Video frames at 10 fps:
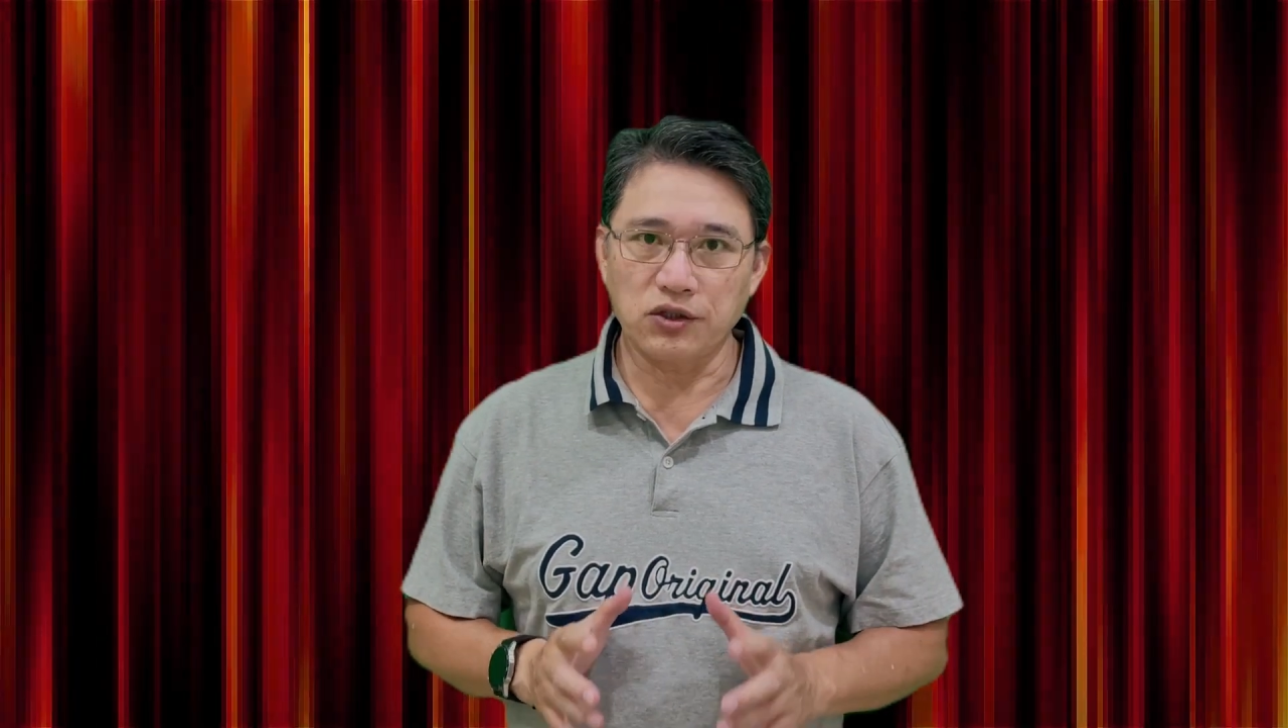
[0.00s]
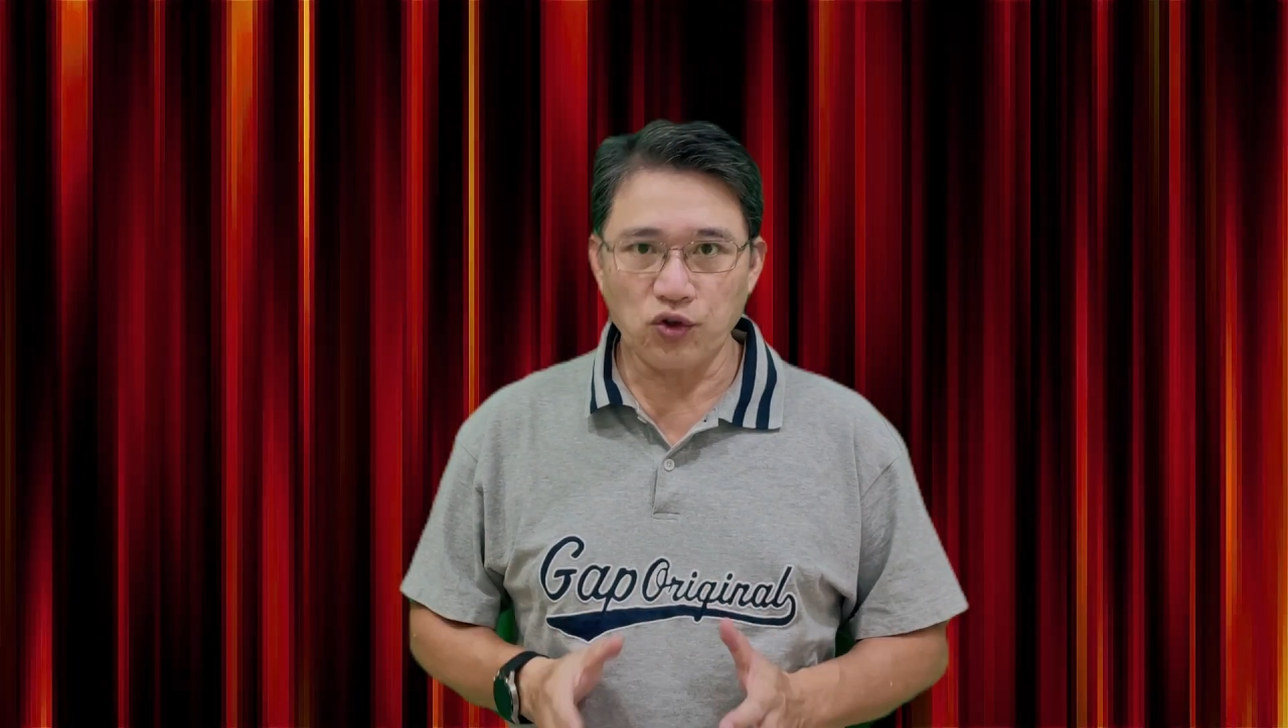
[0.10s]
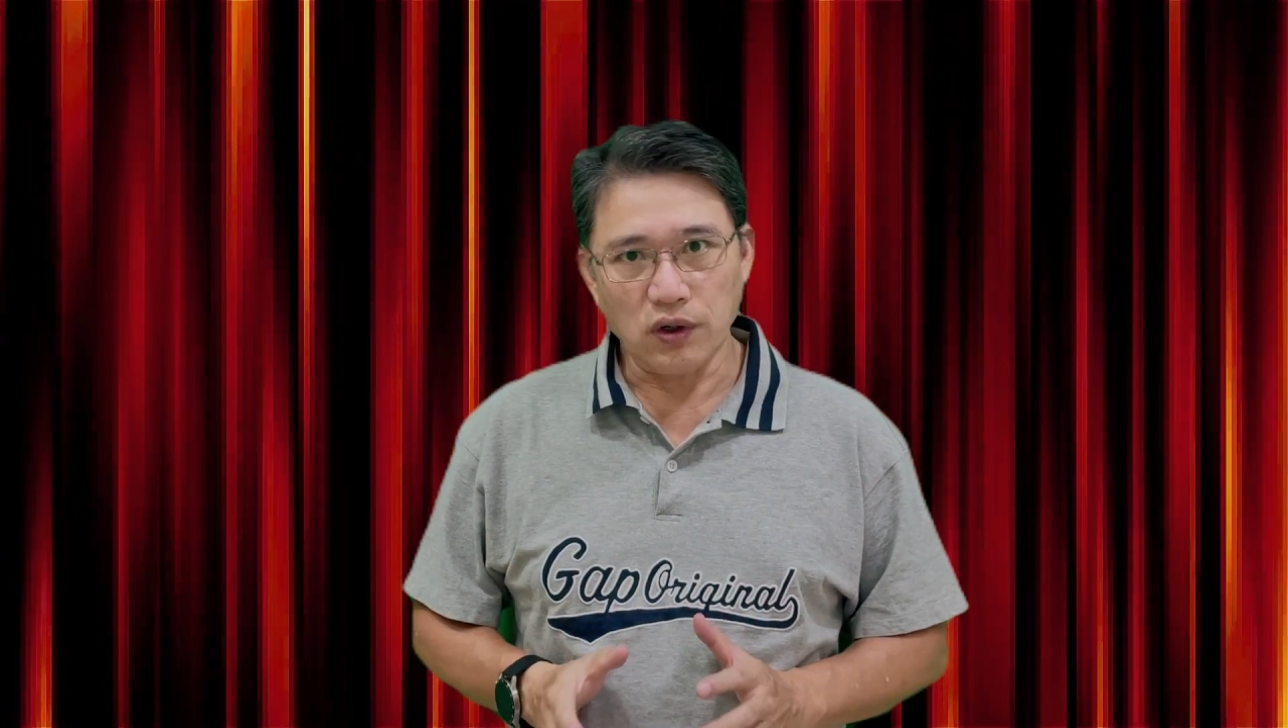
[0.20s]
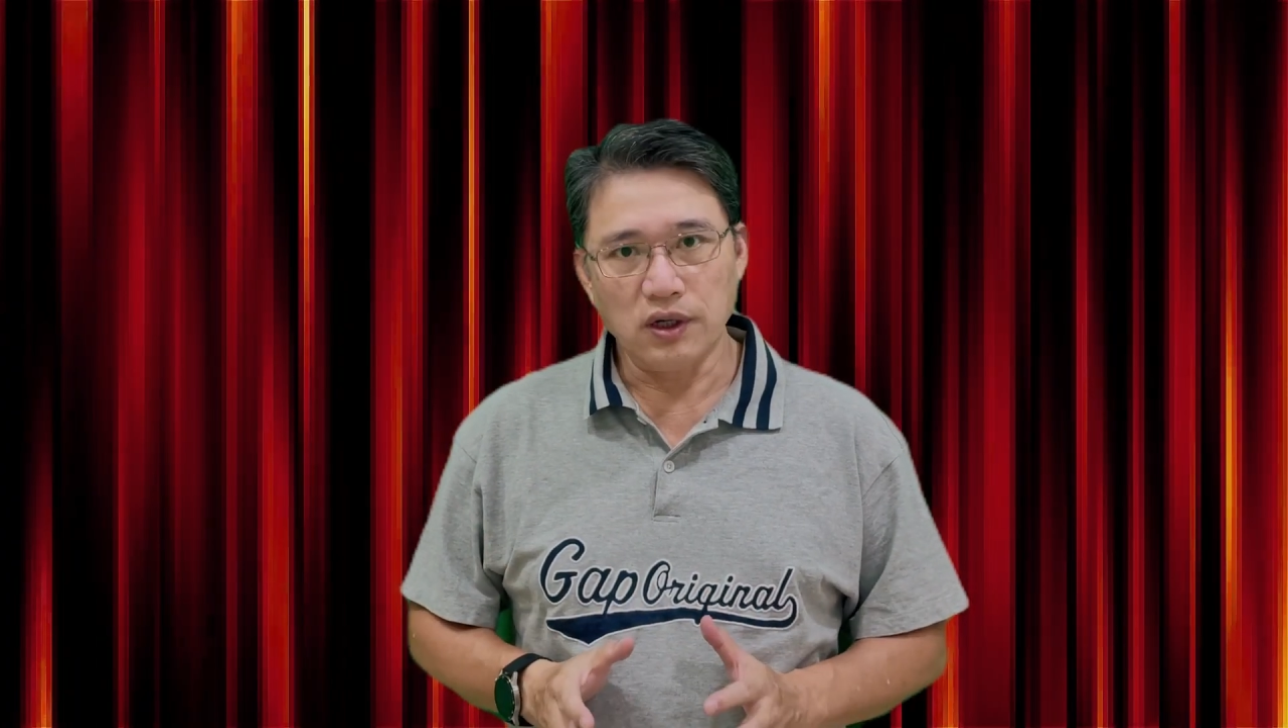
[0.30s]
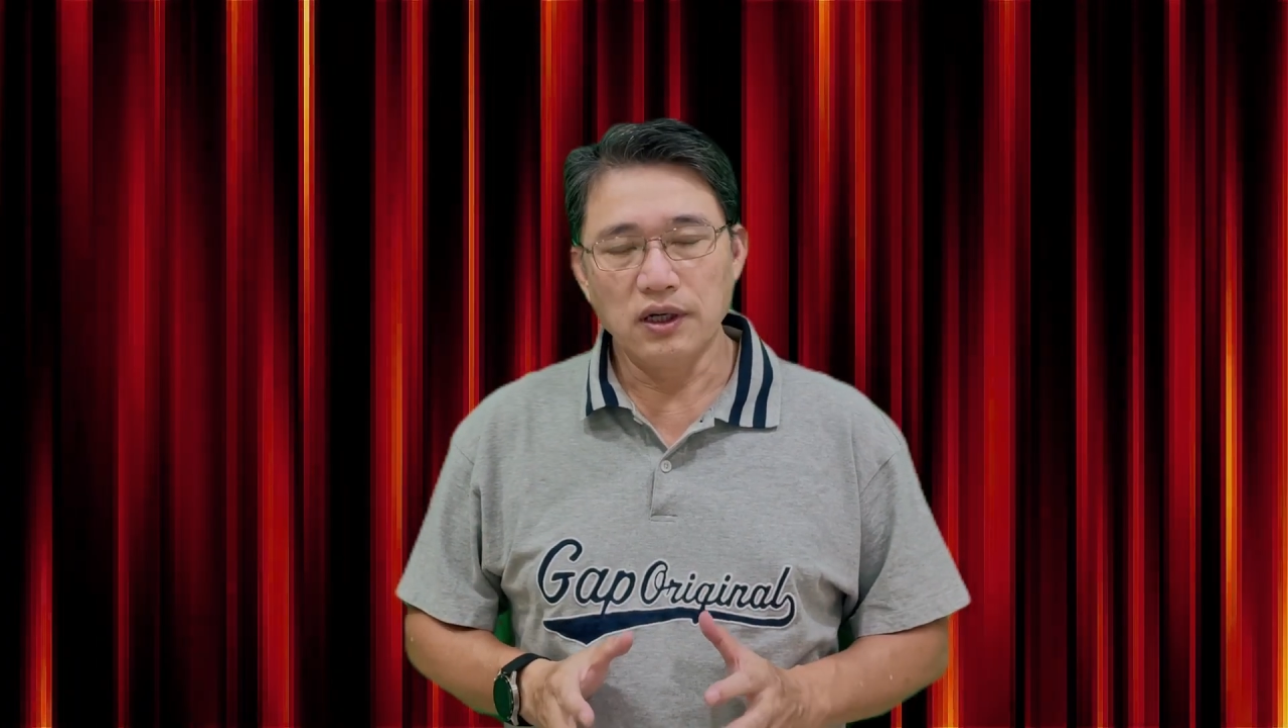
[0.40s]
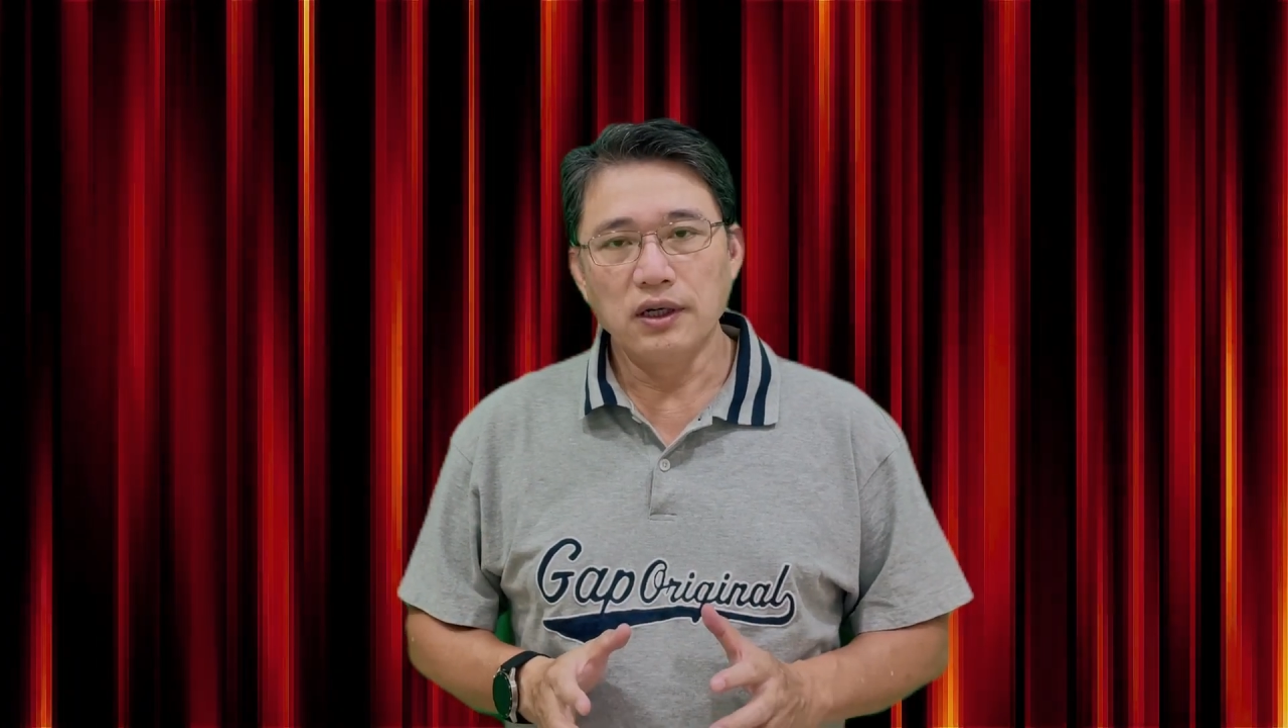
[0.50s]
做